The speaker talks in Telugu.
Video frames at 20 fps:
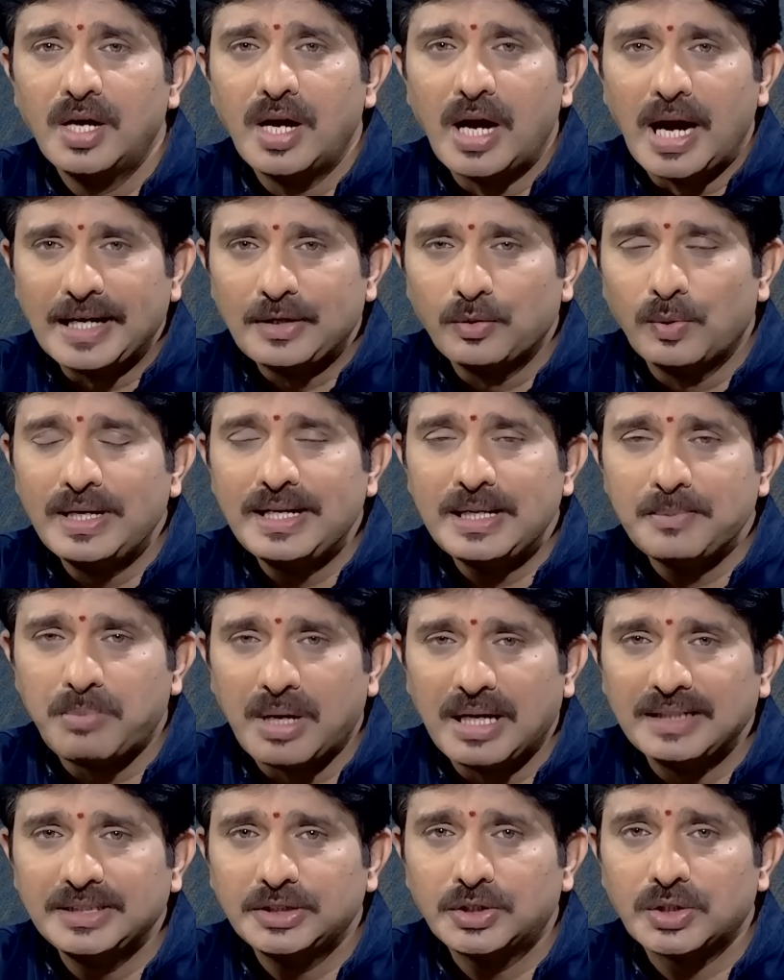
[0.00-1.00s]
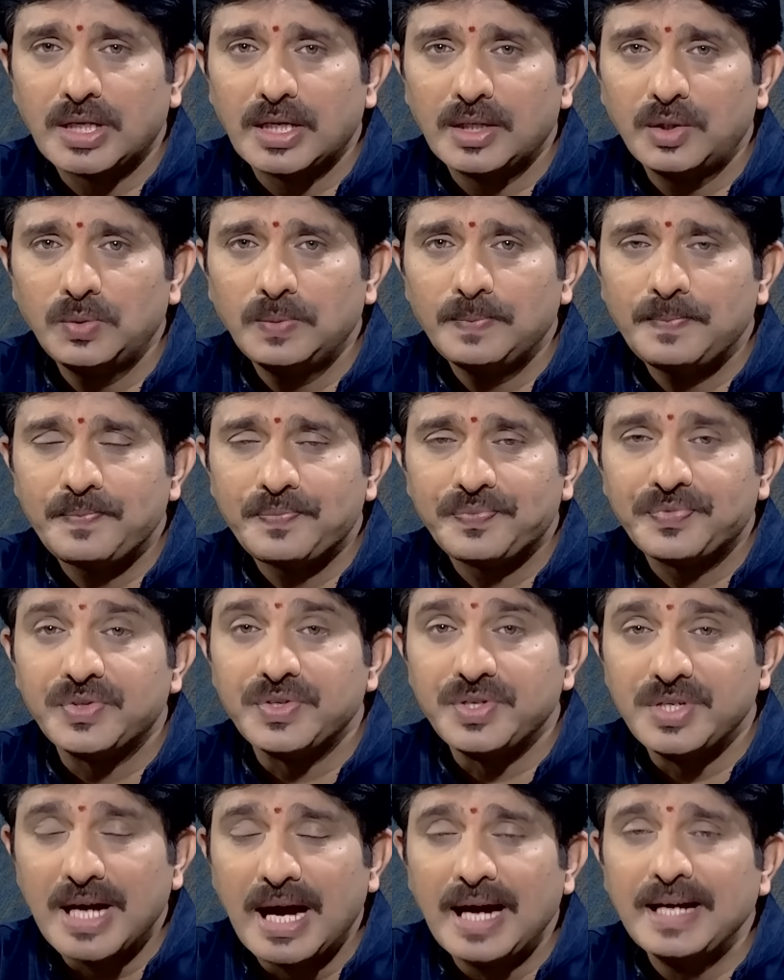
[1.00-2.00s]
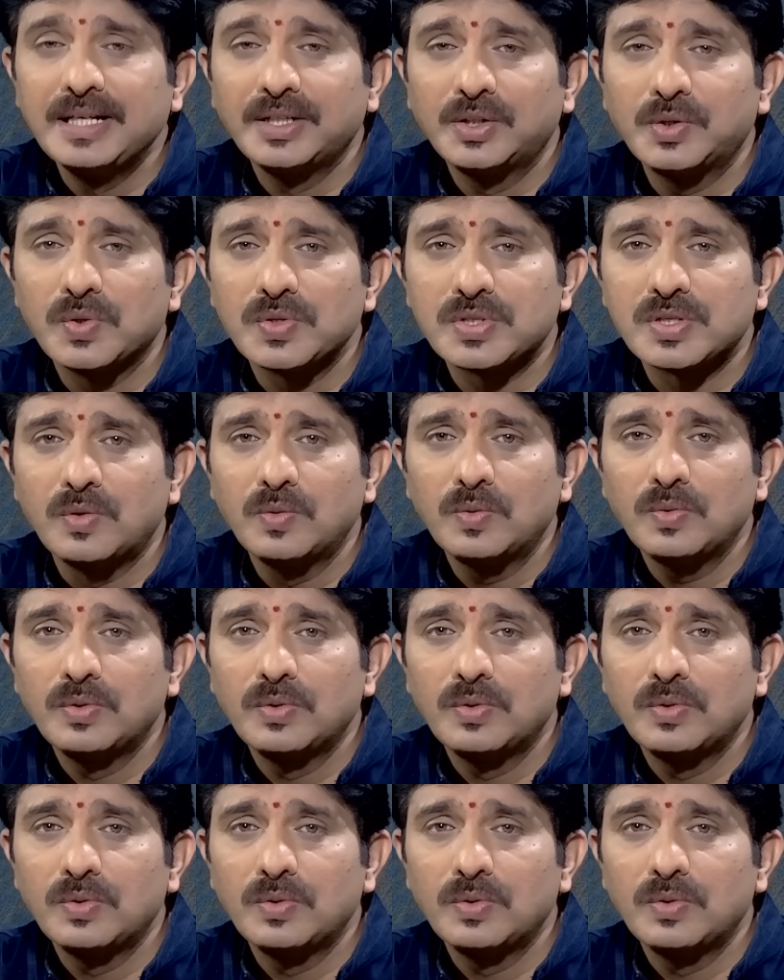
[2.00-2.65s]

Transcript: అటువంటి బాధితురాలు న్యాయం కోసం